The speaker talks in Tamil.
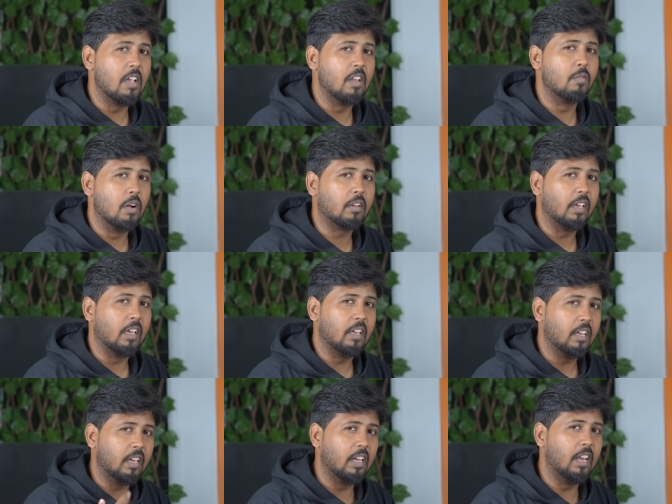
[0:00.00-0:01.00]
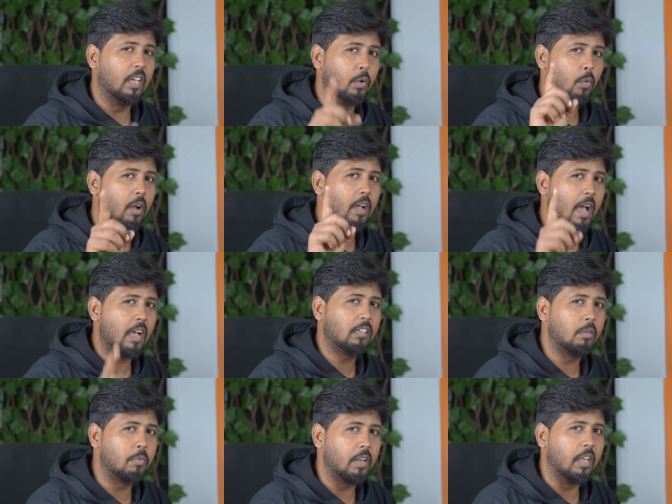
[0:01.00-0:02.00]
சரி ஓகே இன்னைக்கு உங்க
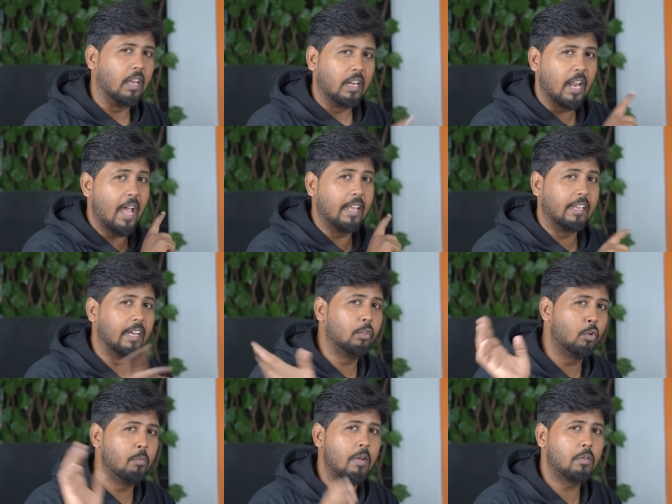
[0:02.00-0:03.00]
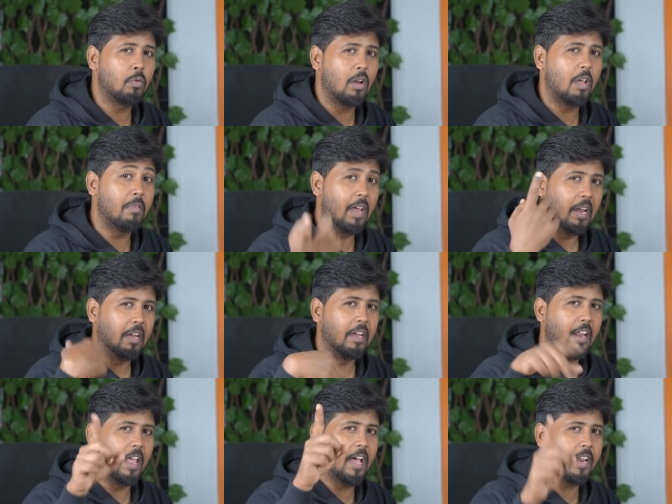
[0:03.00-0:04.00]
ஆசைப்படி நான் எதுவுமே சொல்லாம
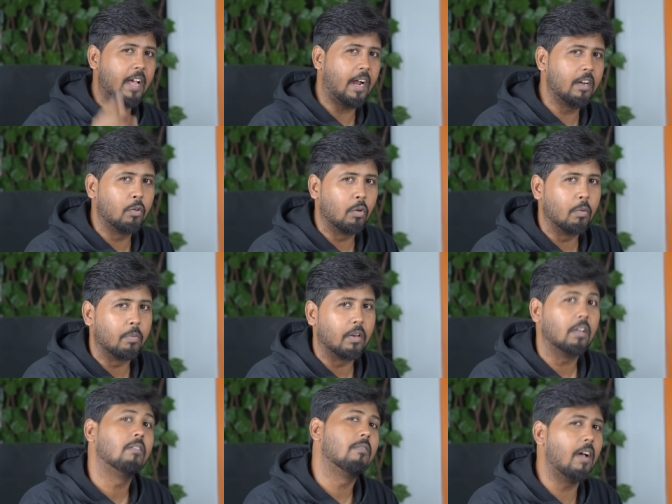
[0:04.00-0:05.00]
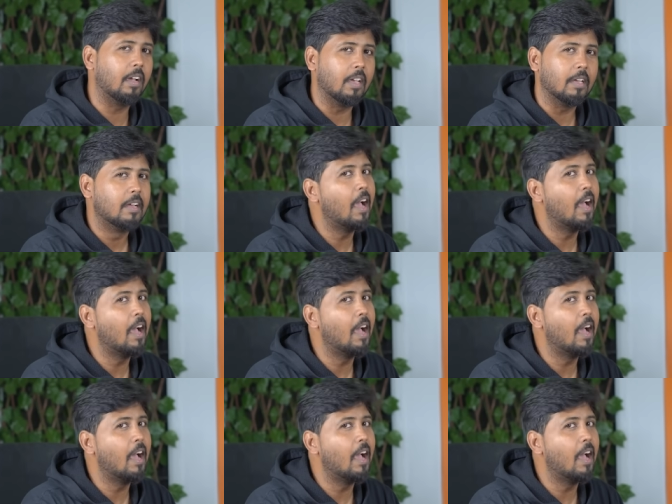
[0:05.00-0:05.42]
நேரா கண்ணெடுக்குள்ள போறேன் வாங்க